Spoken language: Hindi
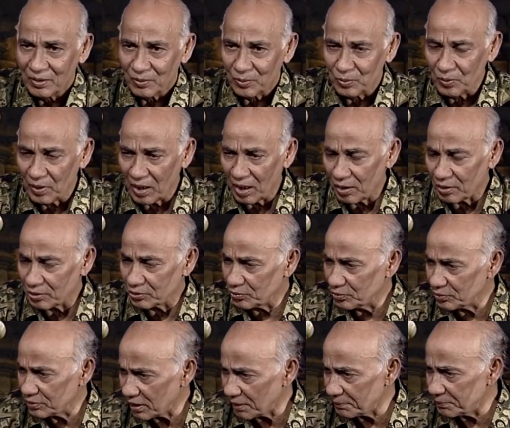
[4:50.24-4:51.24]
हुआ और
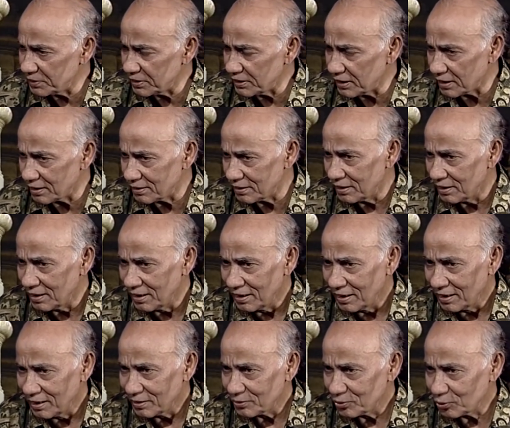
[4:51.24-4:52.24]
दूसरा भी एक
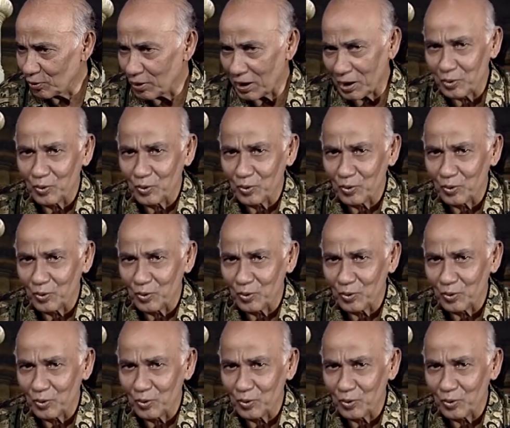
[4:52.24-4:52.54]
थोड़ा